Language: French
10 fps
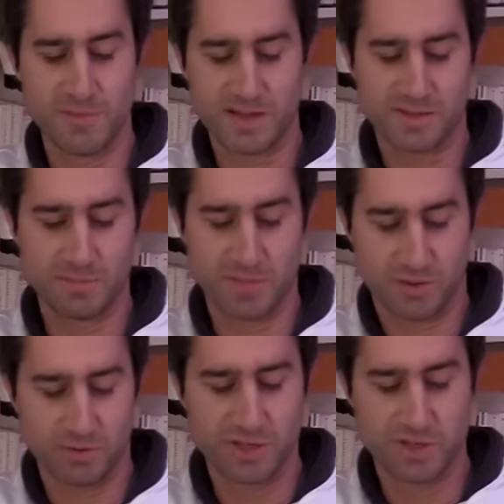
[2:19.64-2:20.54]
mardi,
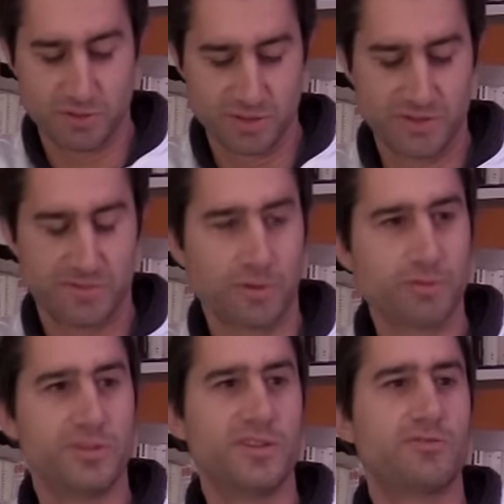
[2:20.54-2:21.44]
mercredi, jeudi,
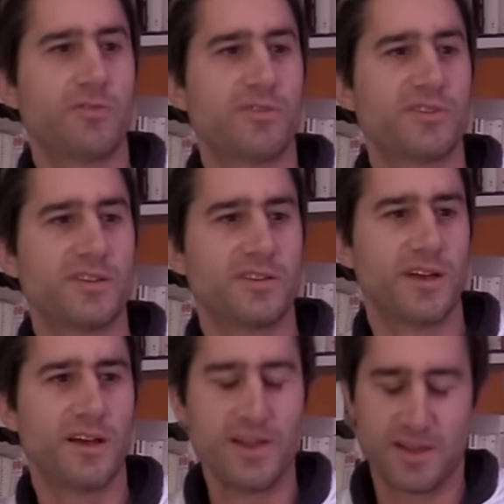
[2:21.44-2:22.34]
vendredi sur France
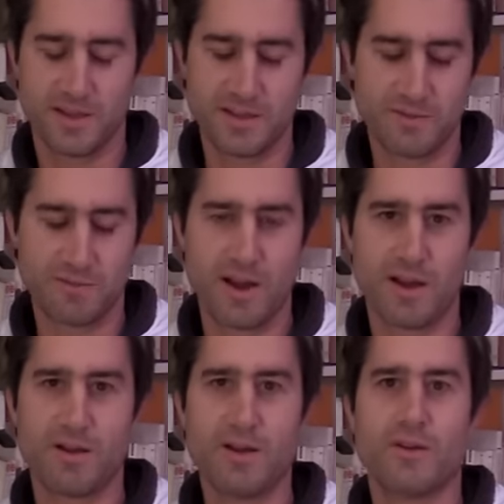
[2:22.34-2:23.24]
Inter et
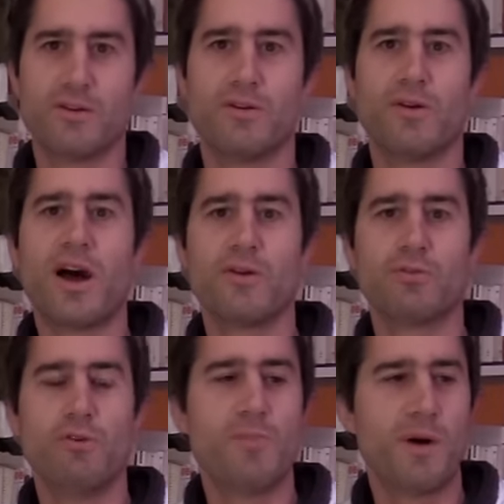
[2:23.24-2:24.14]
d'avoir euh,
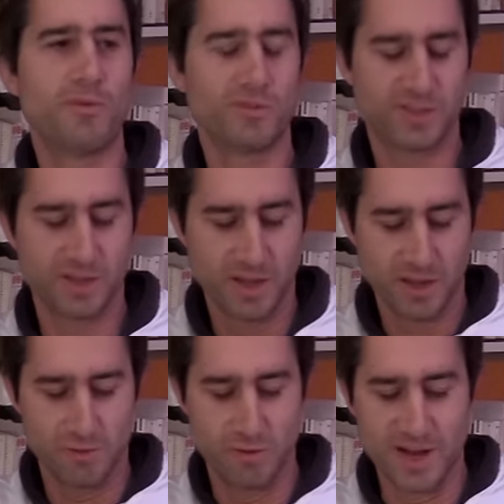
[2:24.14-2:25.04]
Arnaud Le Parmentier
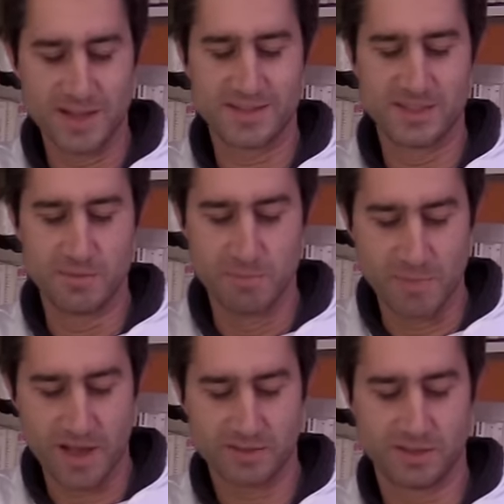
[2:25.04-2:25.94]
le lundi,
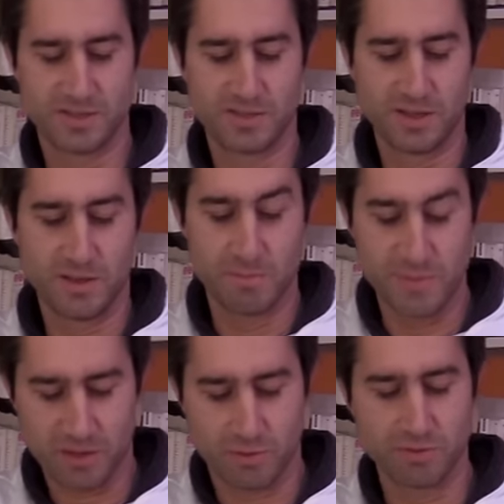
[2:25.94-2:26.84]
mardi,
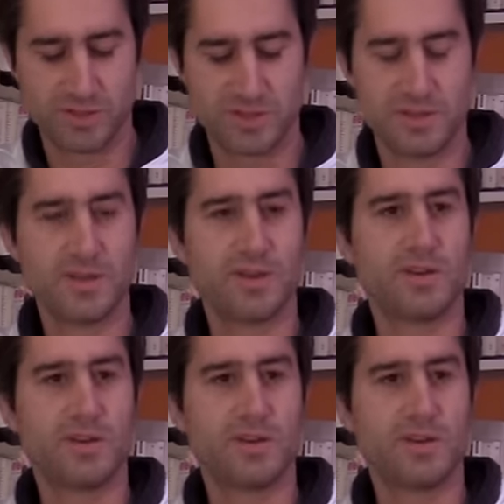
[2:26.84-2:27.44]
mercredi